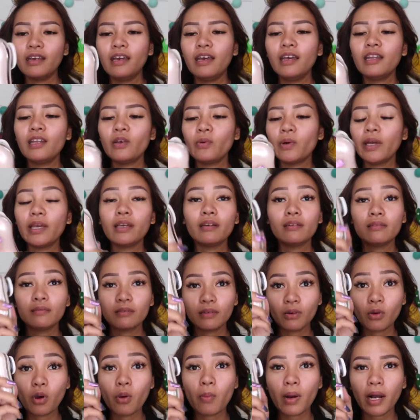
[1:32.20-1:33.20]
Anyway,
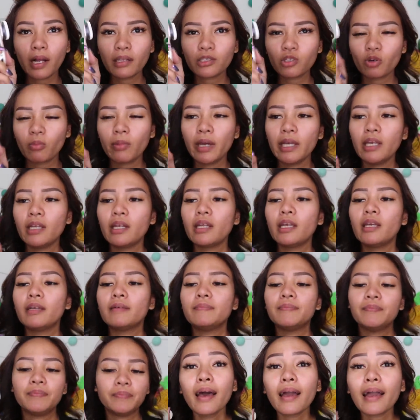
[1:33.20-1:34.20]
gue bakal coba
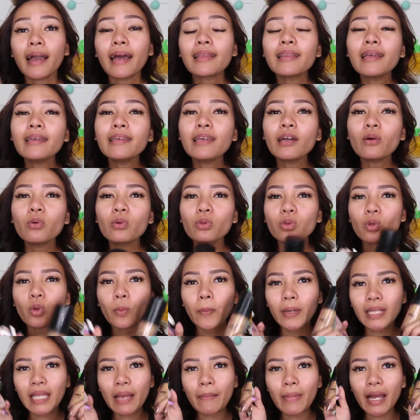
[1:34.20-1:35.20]
ini. Katanya untuk
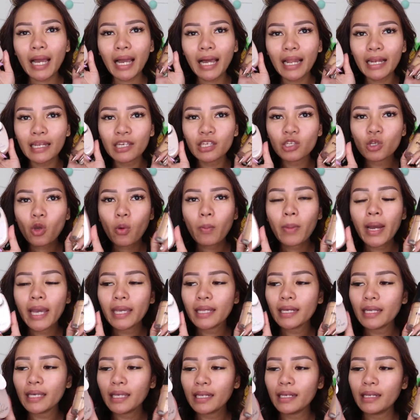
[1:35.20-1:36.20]
pertama kali
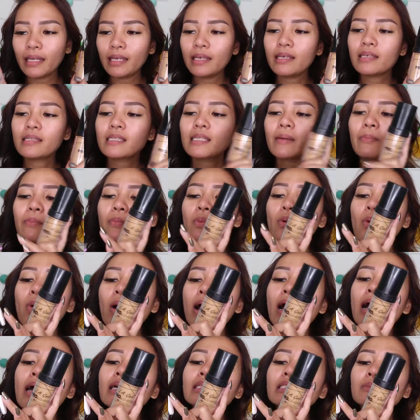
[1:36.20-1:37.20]
nyobain ini,
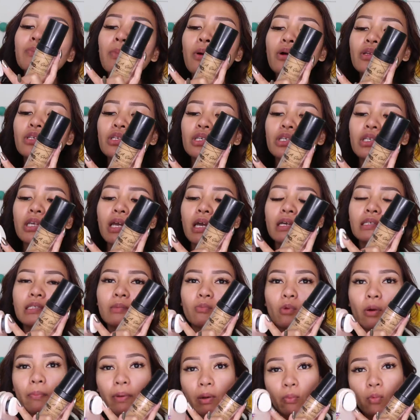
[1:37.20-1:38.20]
semua sponge-nya,
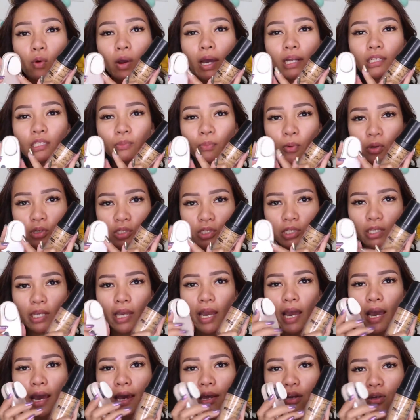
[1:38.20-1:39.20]
semua permukaan
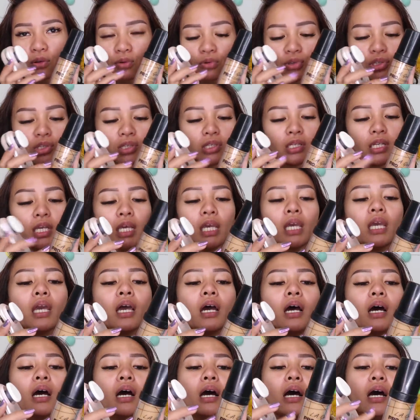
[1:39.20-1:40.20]
sponge-nya harus
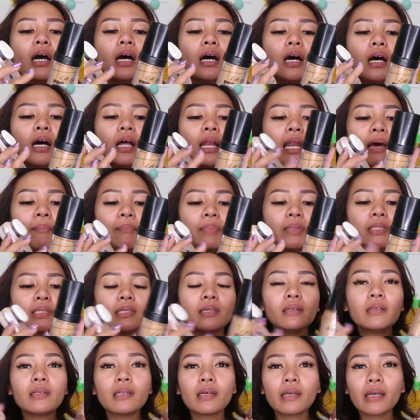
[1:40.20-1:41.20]
di uh,
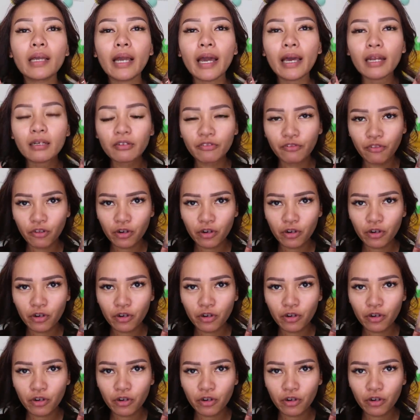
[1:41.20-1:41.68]
lapisin dengan